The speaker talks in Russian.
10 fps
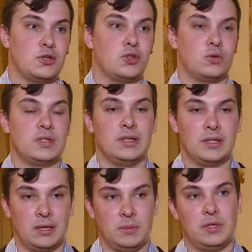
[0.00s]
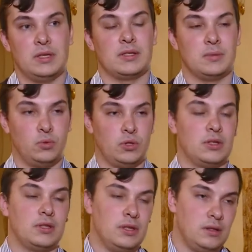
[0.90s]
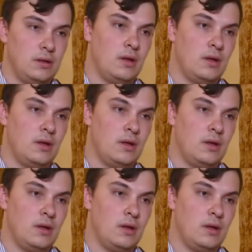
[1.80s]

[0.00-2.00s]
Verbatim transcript: что центр компетенции будет открыт,